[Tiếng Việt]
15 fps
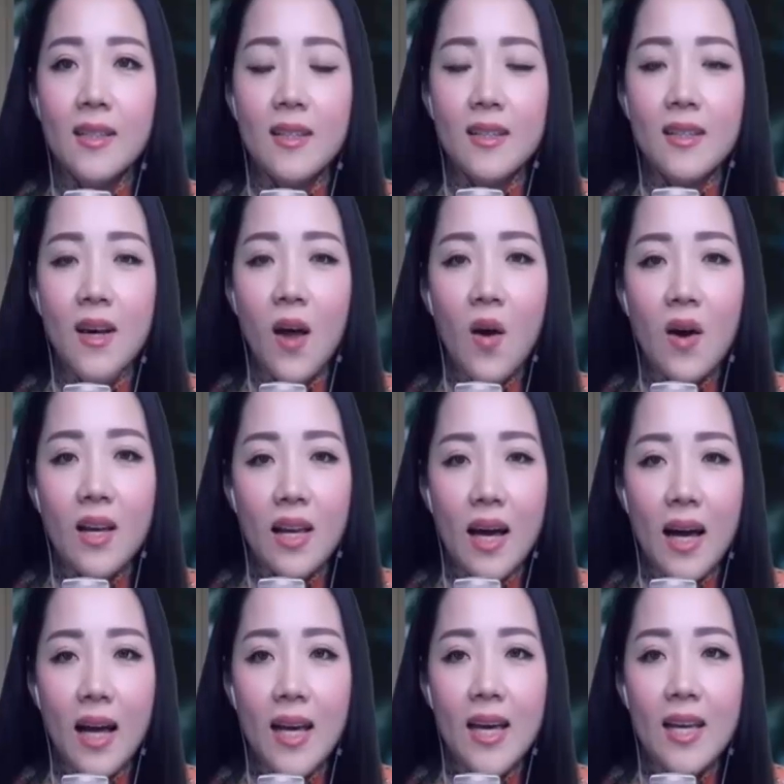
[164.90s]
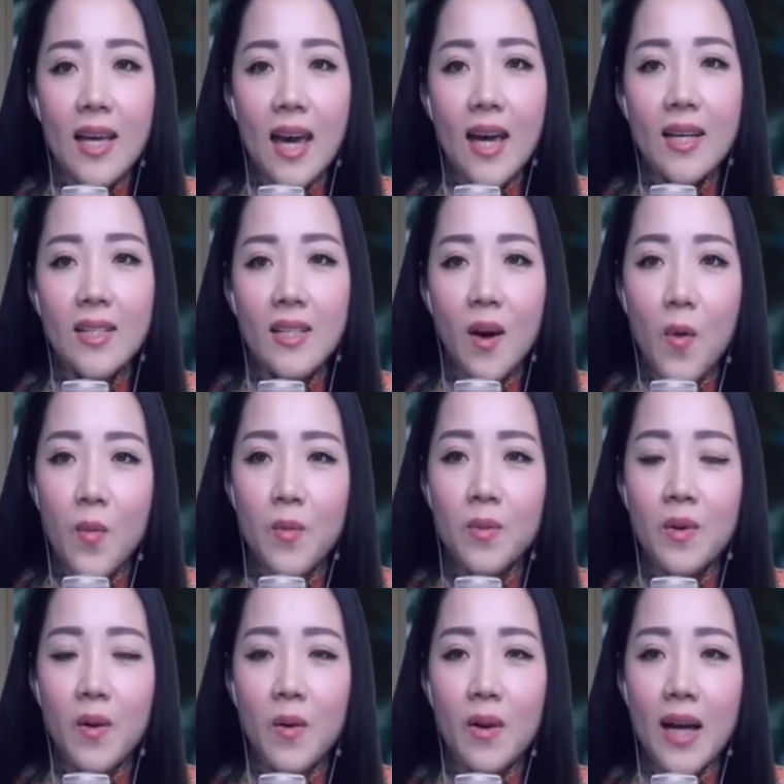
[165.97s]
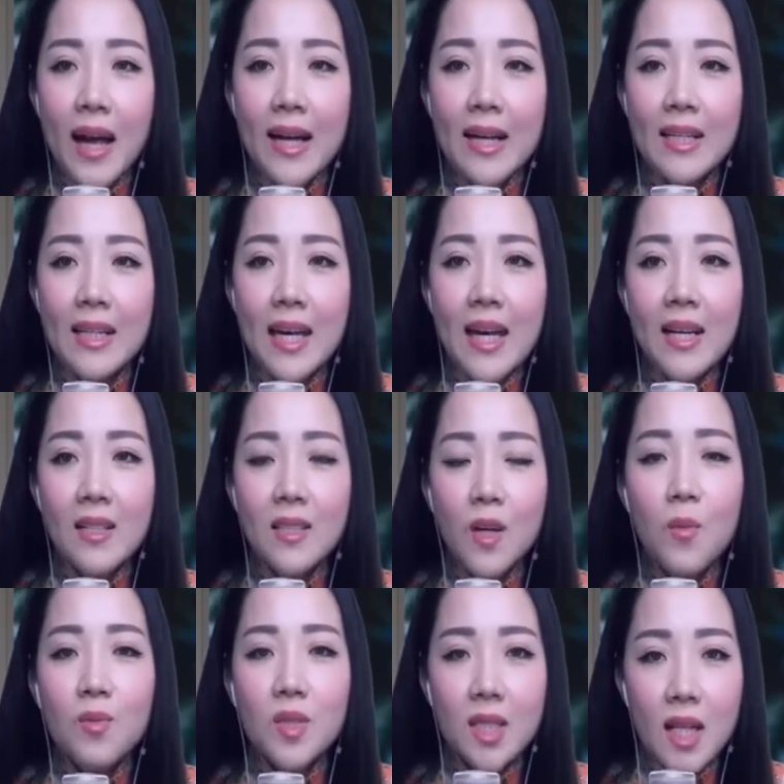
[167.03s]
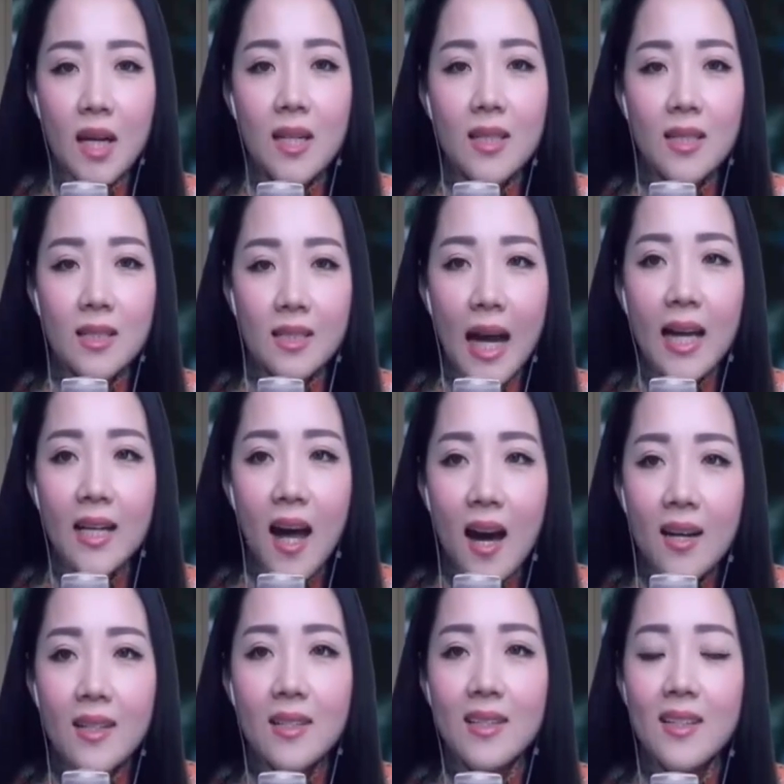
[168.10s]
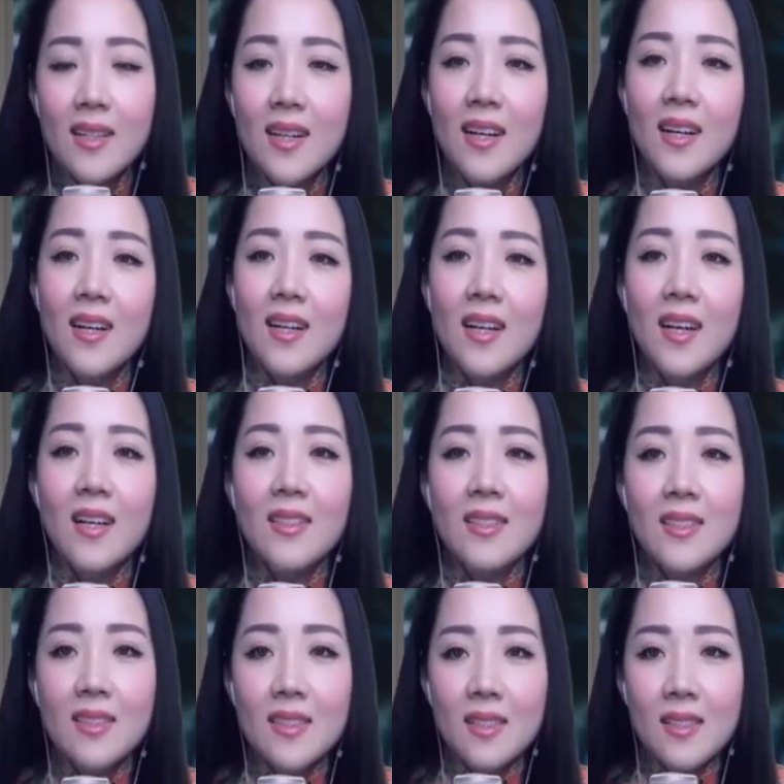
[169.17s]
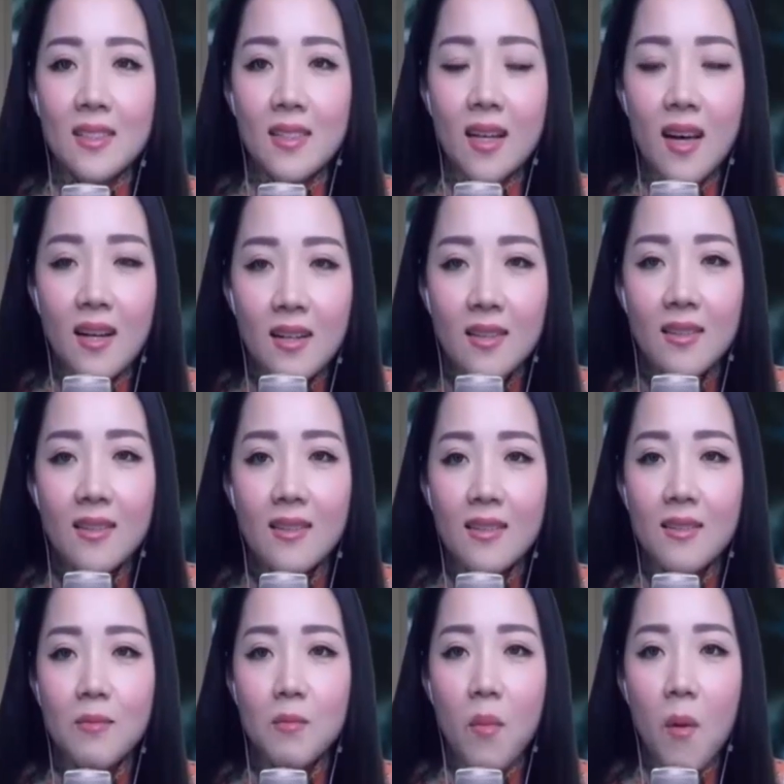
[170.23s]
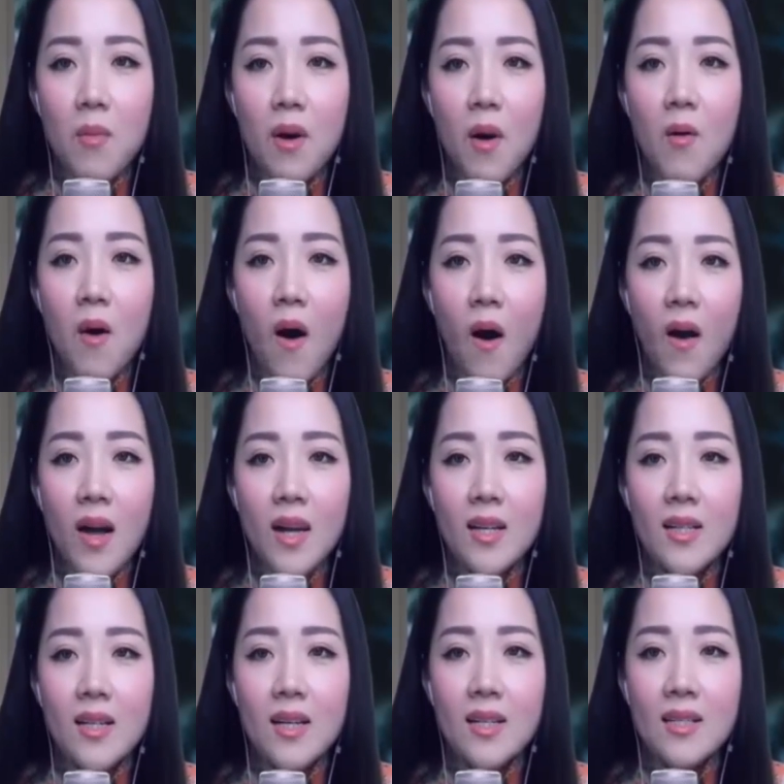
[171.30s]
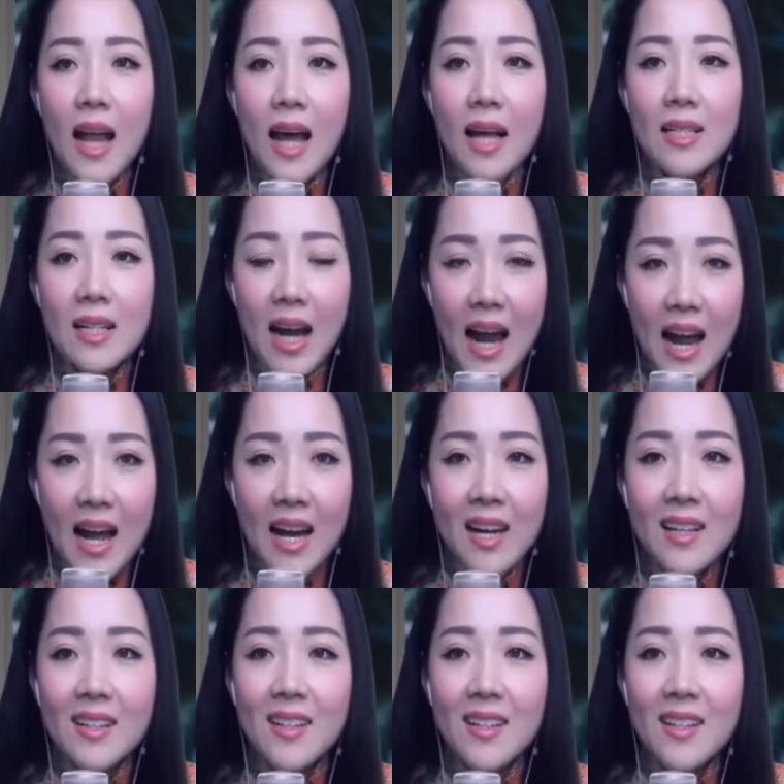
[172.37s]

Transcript: đó là ý kiến chung của các kiến trúc sư trái đất nhưng một câu hỏi được đặt ra